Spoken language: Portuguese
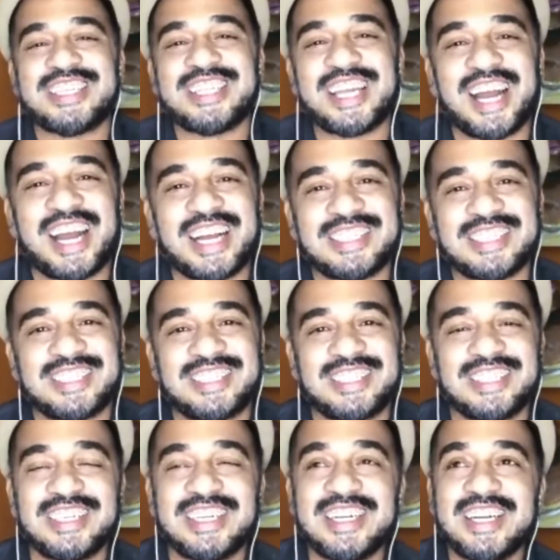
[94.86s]
cineasta.
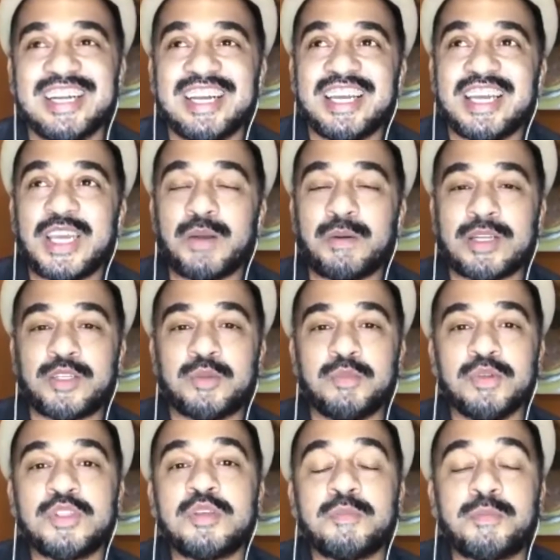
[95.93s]
Assim. Eu
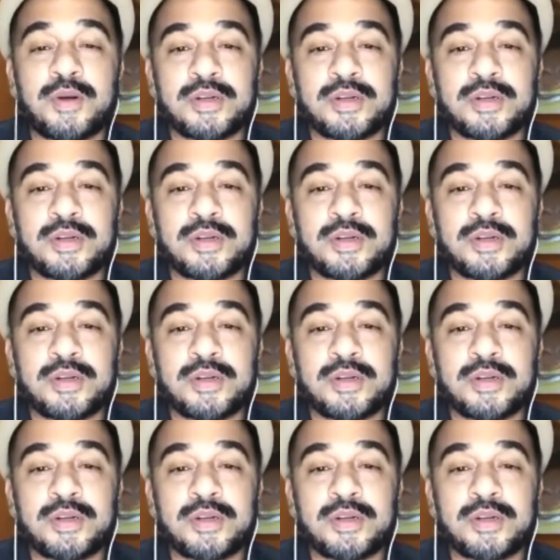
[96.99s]
acho muito